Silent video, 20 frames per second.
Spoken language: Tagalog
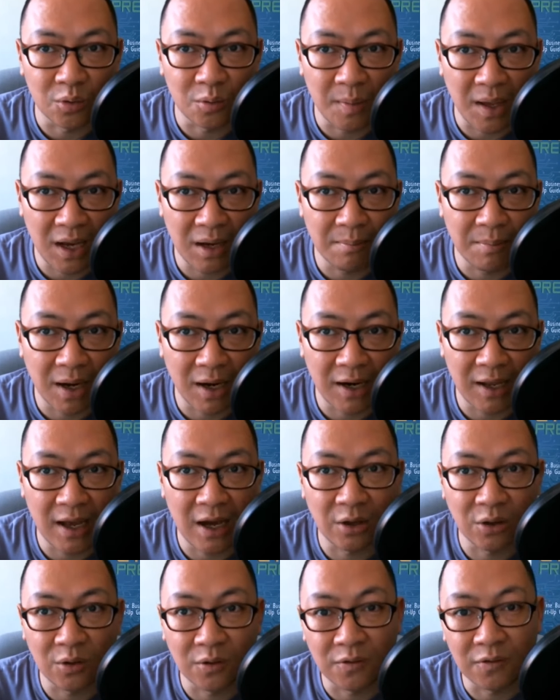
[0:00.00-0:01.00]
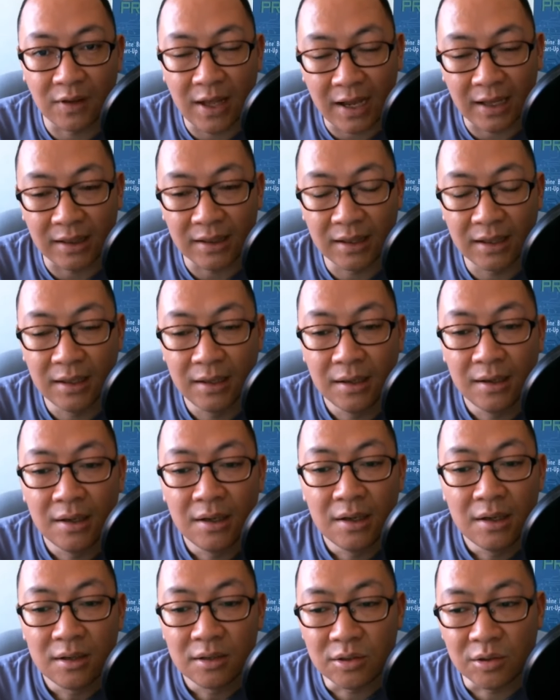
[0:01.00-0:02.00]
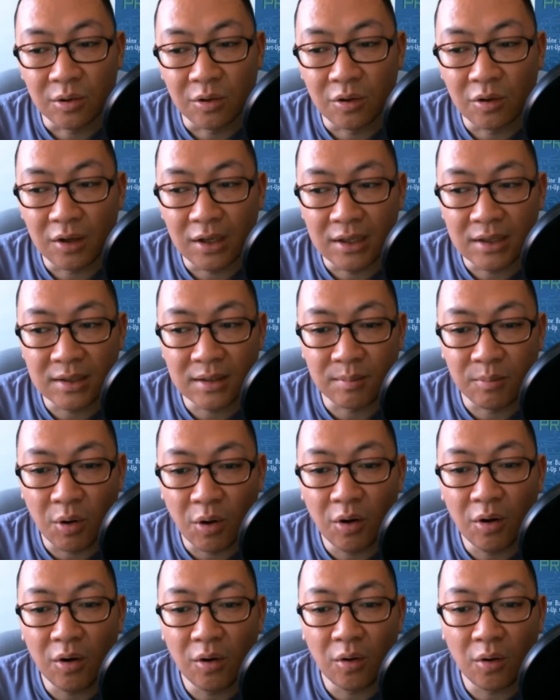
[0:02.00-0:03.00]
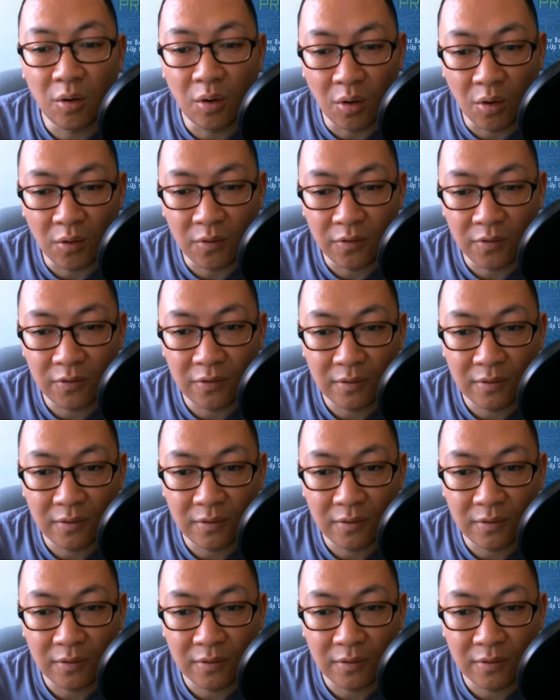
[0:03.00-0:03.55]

make money out of that. So, it's more of